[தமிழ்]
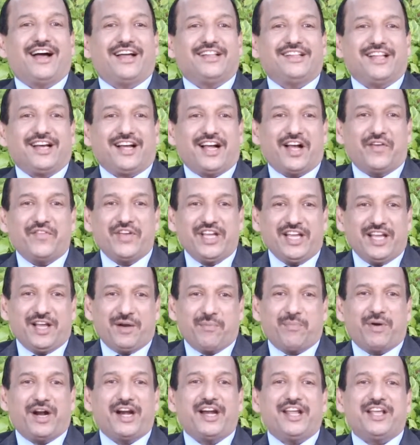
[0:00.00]
அந்த
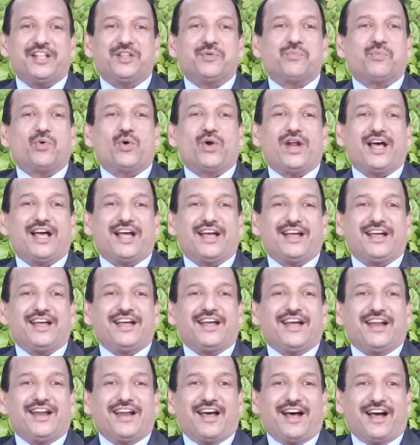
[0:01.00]
கவிஞர் பாடியது போல்
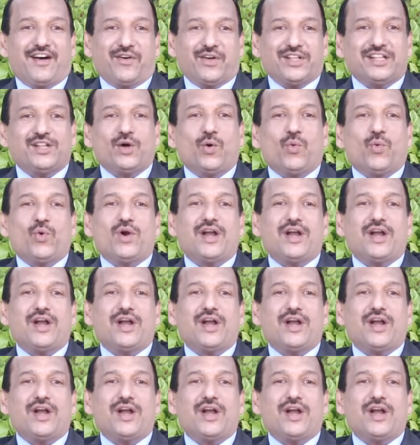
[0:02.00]
நான் வந்து